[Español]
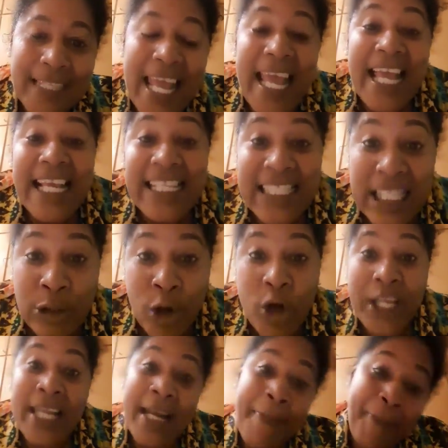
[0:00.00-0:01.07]
Y si no
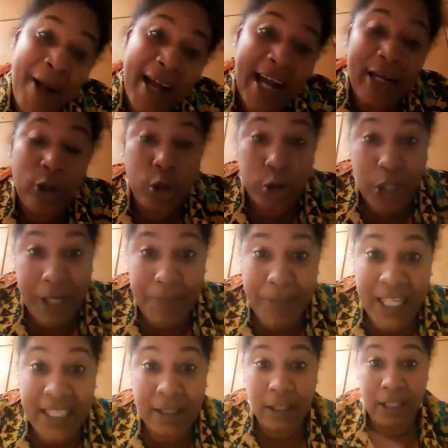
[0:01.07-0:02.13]
quieres pagar los
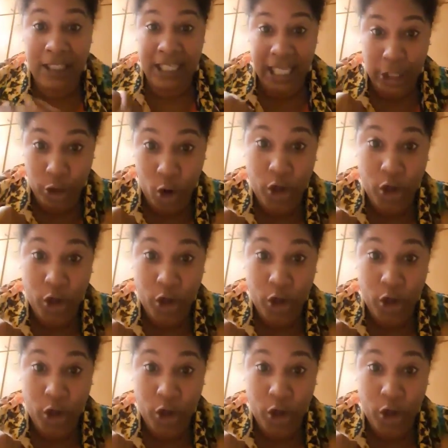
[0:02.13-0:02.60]
mil, ni yo